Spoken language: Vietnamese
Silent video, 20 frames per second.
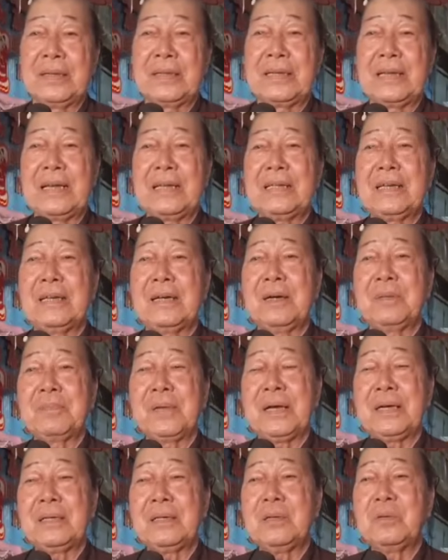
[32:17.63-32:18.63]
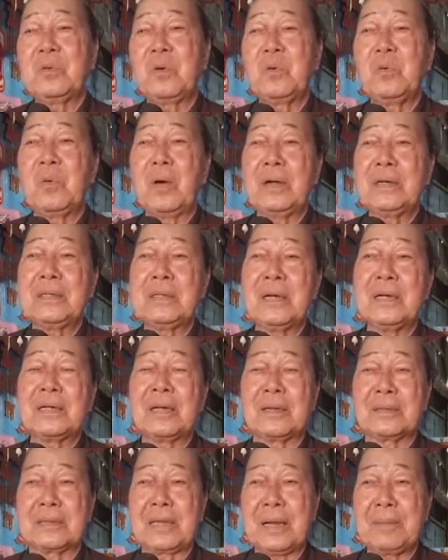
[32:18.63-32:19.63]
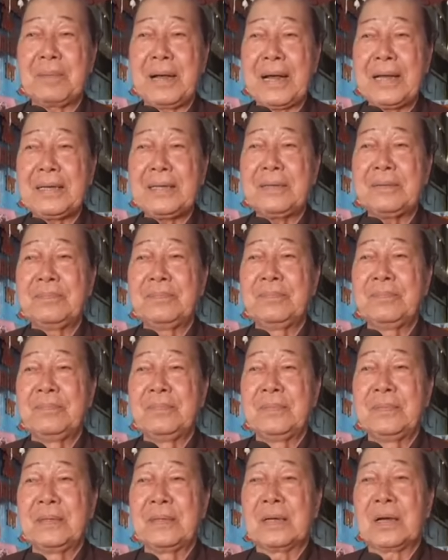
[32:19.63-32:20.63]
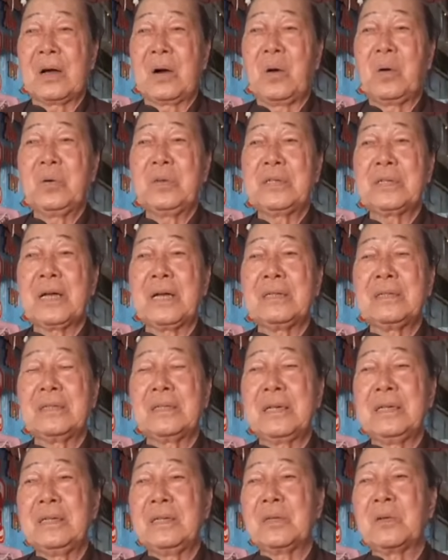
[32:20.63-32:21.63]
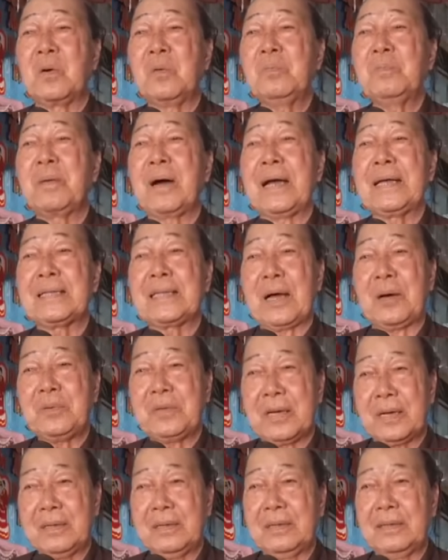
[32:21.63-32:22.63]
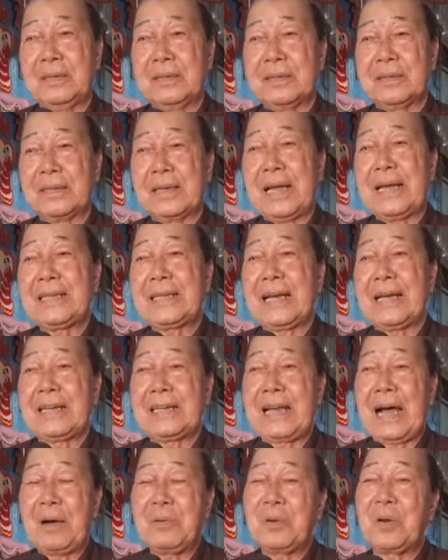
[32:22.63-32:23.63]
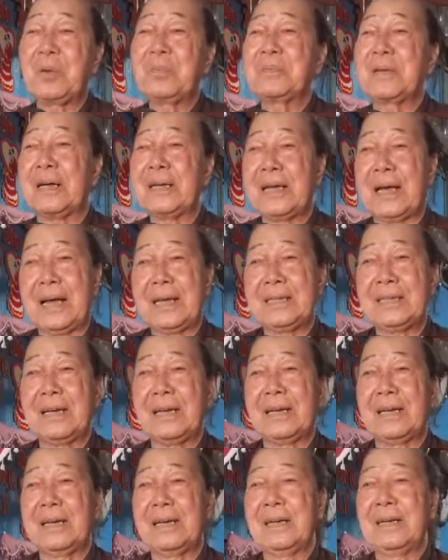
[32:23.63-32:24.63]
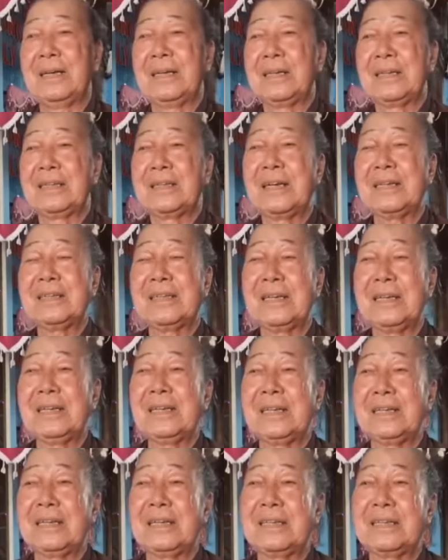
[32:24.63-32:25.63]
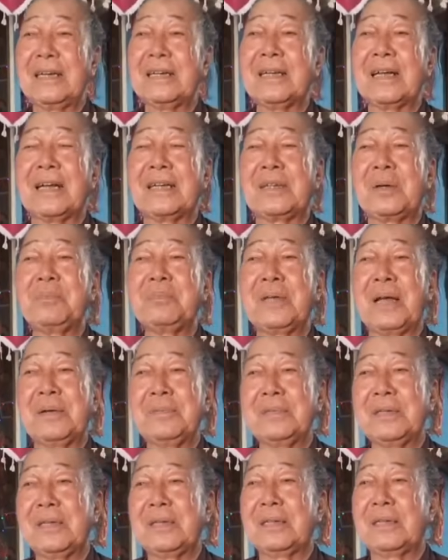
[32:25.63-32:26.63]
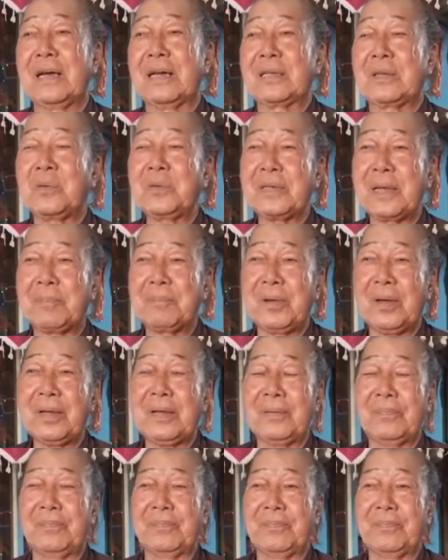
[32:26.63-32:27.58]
vậy thì hôm nay rất vũ quẩn rất lần tha mái tội sân si cũng phải tảo trừ đây thầy đảo lộn trở lại và sinh si là gì tức là nóng giận về giờ tối tâm đó